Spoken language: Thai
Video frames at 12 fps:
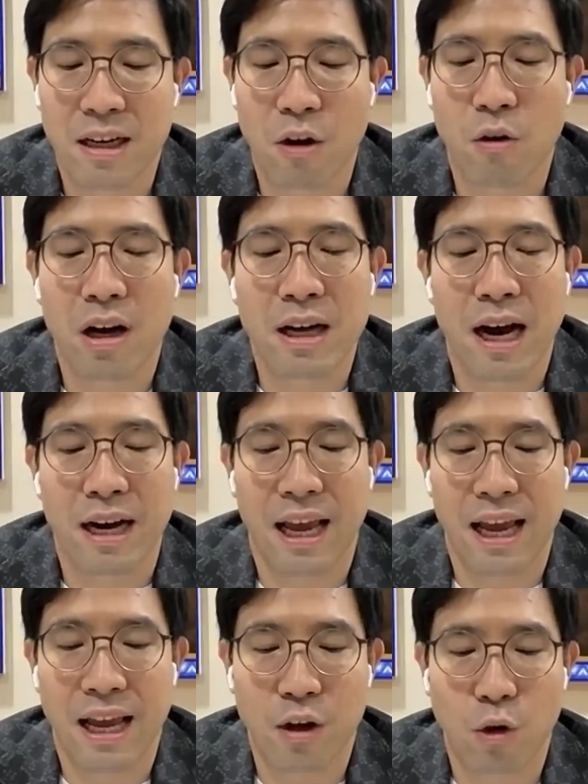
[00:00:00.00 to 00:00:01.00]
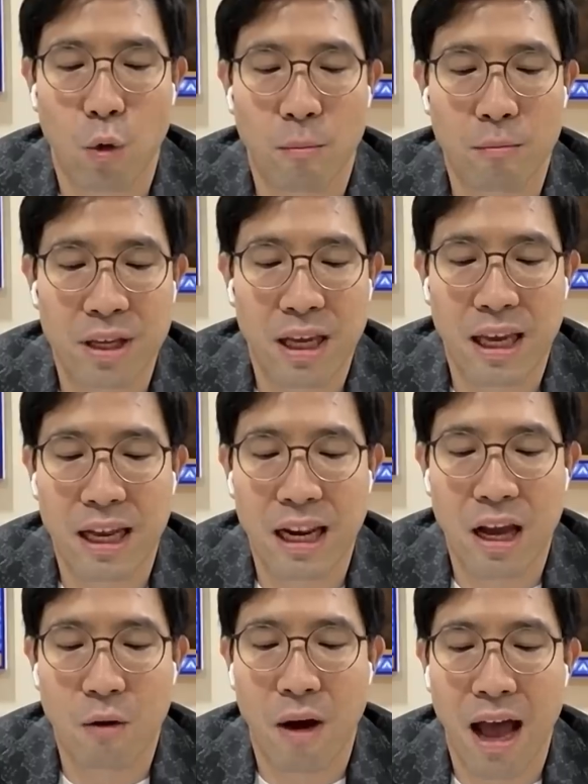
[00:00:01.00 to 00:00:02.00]
เขาก็เลือกในกลุ่มที่
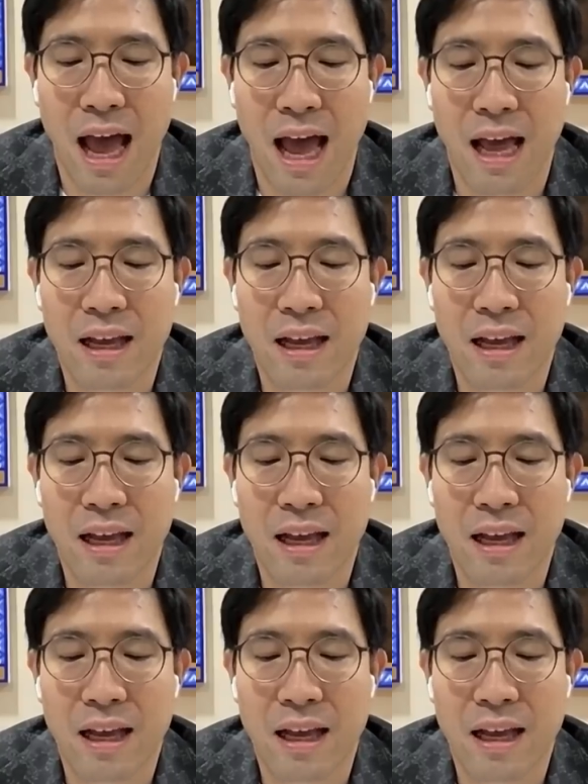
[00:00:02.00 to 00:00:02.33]
เรียกว่า